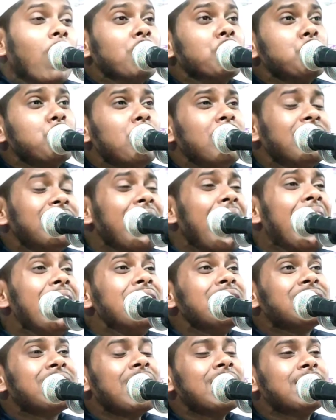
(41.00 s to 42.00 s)
হজরতে
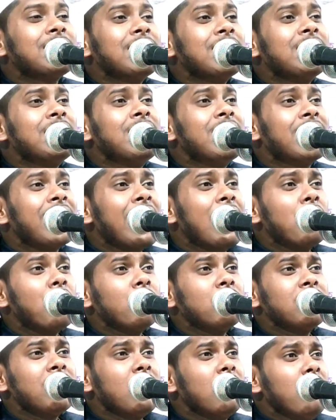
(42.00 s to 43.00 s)
আইসা সিদ্দিকার
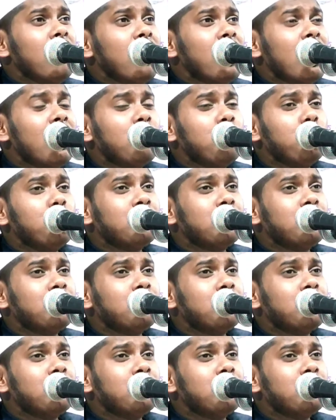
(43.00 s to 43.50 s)
রদি আল্লাহ